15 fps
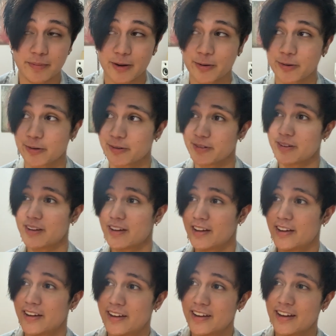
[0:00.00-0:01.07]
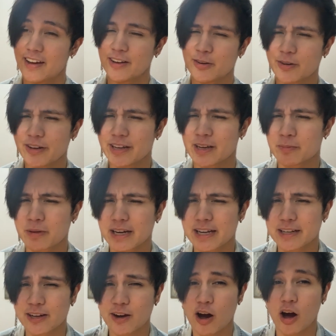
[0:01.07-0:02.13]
Pero, ano kaya ang magandang